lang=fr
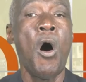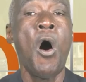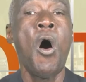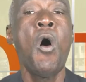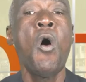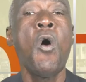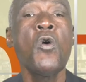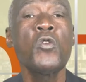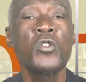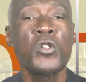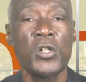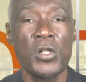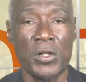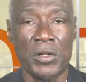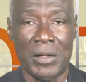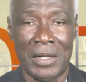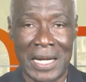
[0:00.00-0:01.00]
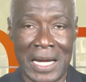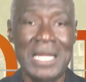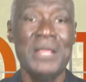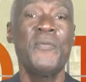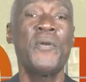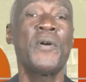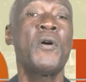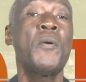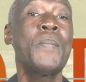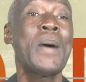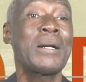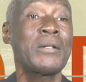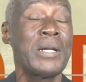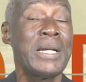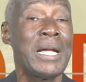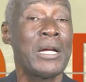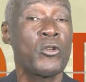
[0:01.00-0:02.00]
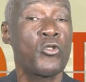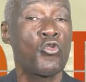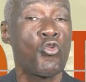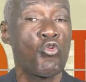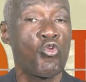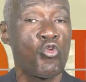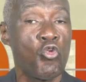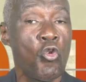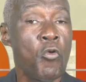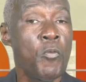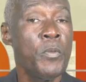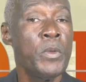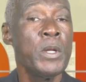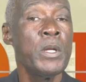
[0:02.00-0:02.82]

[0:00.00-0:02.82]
entre les différents partenaires sociaux,